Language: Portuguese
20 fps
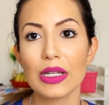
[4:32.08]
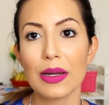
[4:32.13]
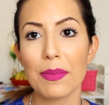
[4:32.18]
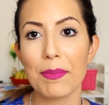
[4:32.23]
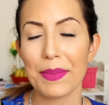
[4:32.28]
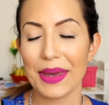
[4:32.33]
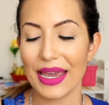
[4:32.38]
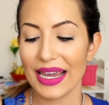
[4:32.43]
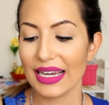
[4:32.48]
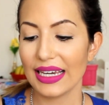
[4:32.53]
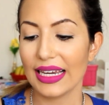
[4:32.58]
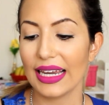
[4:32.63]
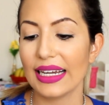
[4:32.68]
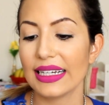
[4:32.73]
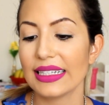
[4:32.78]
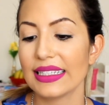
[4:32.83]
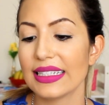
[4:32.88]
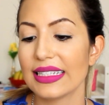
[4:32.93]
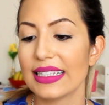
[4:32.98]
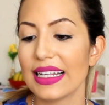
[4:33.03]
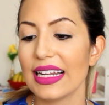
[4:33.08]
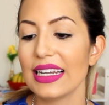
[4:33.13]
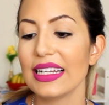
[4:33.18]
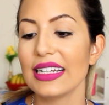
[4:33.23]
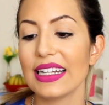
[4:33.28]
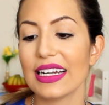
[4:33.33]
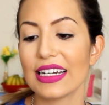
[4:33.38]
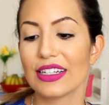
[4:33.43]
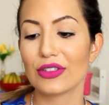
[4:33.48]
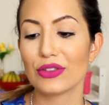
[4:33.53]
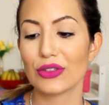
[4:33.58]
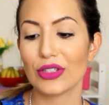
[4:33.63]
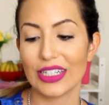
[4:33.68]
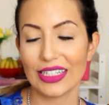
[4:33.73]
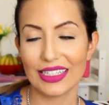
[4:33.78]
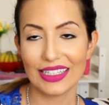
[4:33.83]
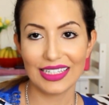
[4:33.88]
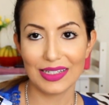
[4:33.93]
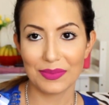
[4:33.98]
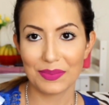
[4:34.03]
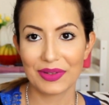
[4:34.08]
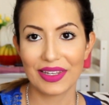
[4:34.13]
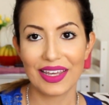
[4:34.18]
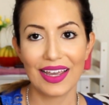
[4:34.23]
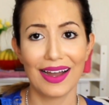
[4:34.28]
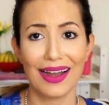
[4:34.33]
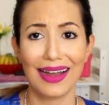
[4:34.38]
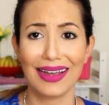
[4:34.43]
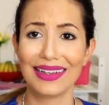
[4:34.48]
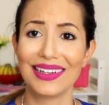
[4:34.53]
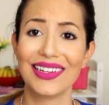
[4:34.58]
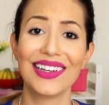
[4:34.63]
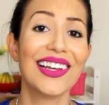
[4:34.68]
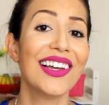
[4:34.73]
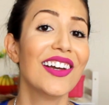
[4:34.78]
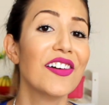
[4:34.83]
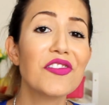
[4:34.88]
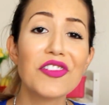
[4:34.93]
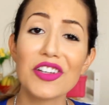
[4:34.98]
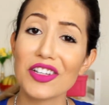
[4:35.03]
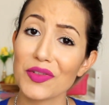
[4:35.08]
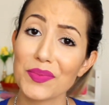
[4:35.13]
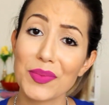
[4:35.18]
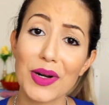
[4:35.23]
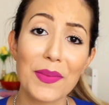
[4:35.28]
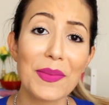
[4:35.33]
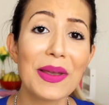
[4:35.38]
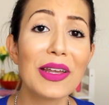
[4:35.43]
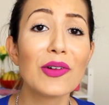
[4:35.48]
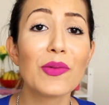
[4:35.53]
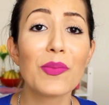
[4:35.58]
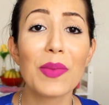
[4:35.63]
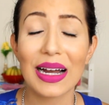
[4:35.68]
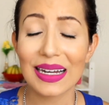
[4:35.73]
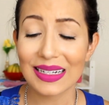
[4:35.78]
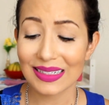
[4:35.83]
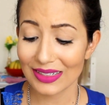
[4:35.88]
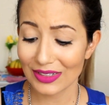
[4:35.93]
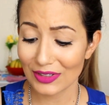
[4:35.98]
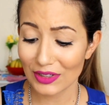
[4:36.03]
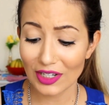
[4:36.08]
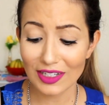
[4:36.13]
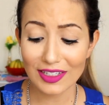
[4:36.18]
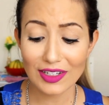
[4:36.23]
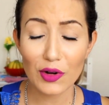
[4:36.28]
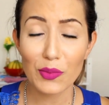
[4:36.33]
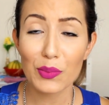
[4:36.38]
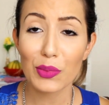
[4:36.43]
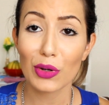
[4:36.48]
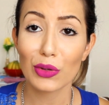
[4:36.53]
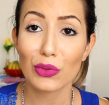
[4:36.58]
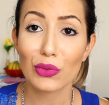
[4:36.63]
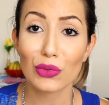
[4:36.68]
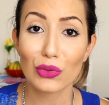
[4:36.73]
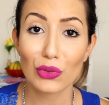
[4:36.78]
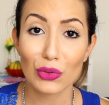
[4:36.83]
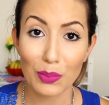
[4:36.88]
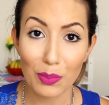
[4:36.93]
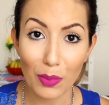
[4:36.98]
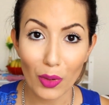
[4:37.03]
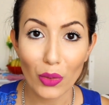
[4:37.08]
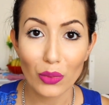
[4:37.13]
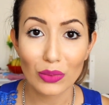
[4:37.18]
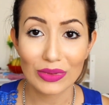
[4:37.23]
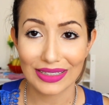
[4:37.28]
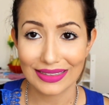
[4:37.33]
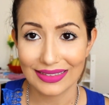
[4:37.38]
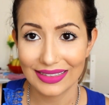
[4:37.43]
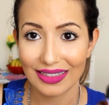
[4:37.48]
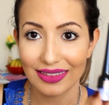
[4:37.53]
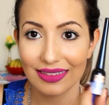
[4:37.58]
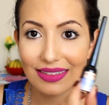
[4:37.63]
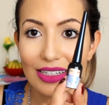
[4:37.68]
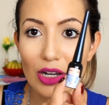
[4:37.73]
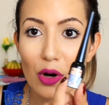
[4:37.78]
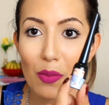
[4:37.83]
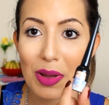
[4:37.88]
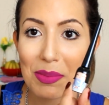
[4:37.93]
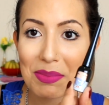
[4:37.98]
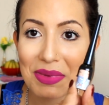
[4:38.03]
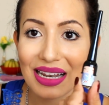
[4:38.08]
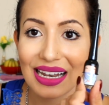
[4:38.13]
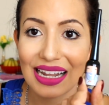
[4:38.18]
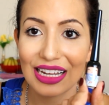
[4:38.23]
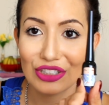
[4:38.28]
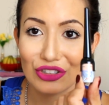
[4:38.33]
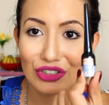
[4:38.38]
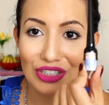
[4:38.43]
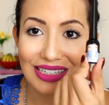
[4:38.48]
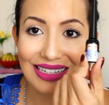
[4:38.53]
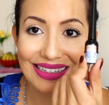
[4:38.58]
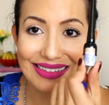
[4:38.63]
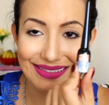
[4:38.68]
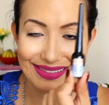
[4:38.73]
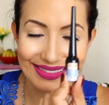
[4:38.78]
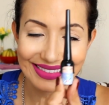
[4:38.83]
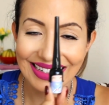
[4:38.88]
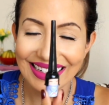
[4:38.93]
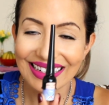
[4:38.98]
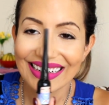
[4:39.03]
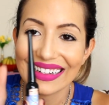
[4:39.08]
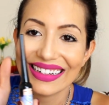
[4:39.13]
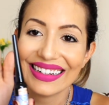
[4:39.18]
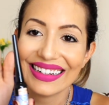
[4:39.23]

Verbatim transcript: também esse delineador aqui, porque, ai, gente, pra mim não basta só ser um produto bom, né? Tem que ser uma embalagem linda.